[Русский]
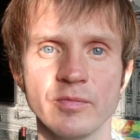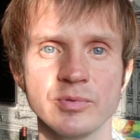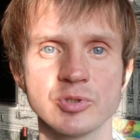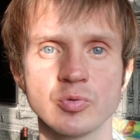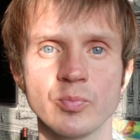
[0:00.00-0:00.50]

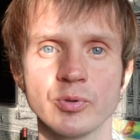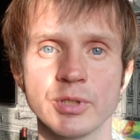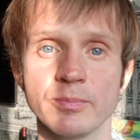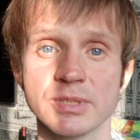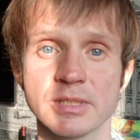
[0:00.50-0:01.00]
внизу под
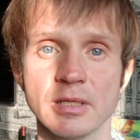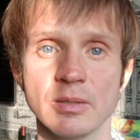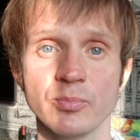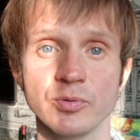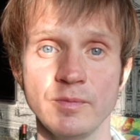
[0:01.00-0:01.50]

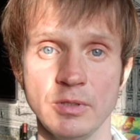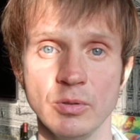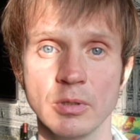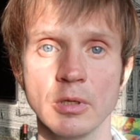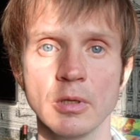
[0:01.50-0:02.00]
описанием под
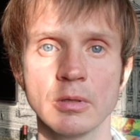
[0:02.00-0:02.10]
видео.